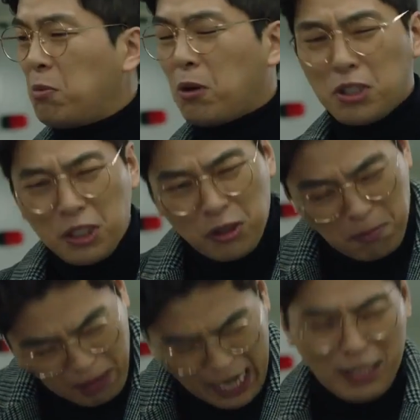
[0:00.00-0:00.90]
대표가 신경
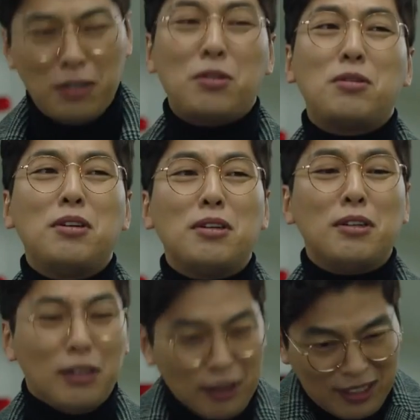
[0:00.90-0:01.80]
많이
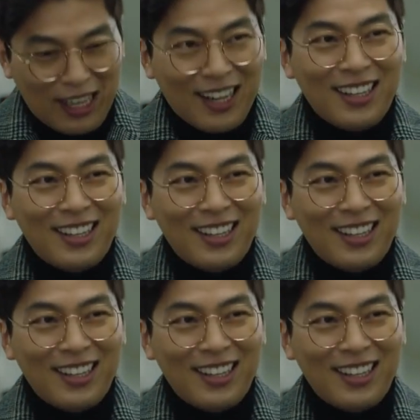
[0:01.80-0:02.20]
썼어요. 자.